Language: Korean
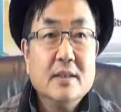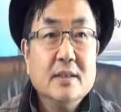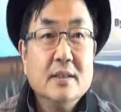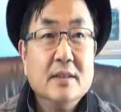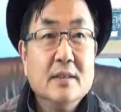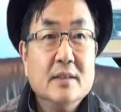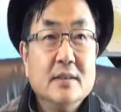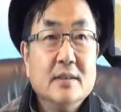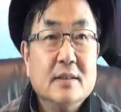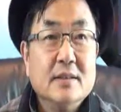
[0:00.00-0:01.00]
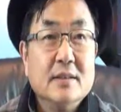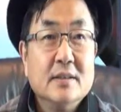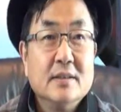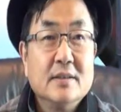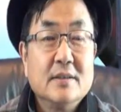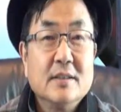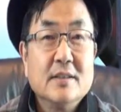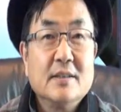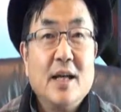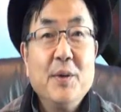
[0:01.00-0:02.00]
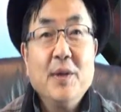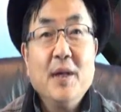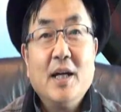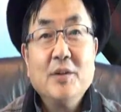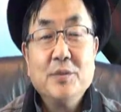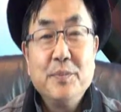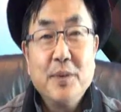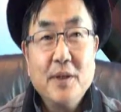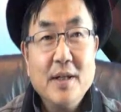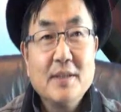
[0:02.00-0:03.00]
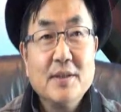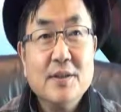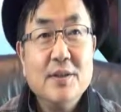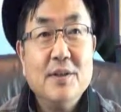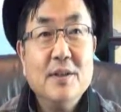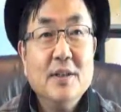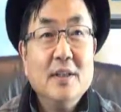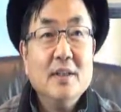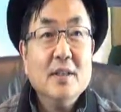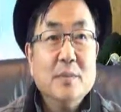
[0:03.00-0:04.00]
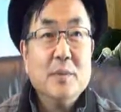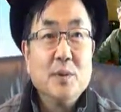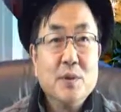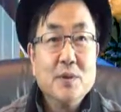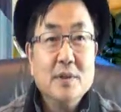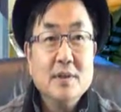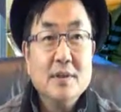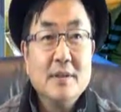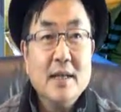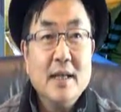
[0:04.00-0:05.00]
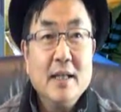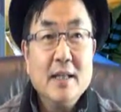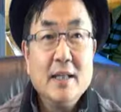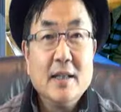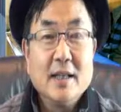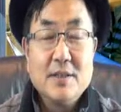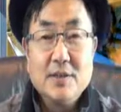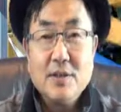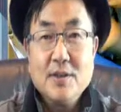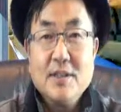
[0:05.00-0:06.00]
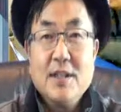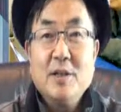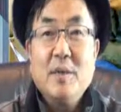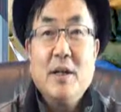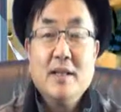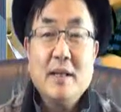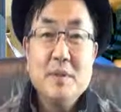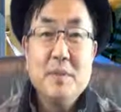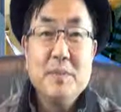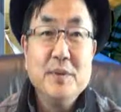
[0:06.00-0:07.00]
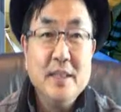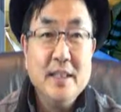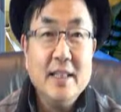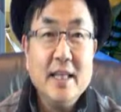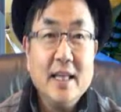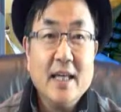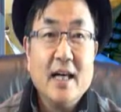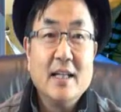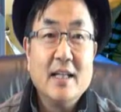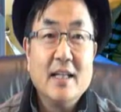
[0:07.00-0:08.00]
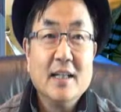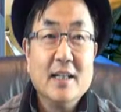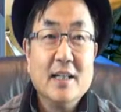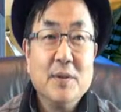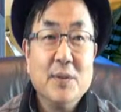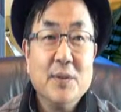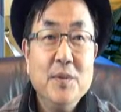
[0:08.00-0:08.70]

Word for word: 그 어, 사용이 아주 편해서 보통 그 세링 가서 설치하고만 30분 이내에 가능하게 되고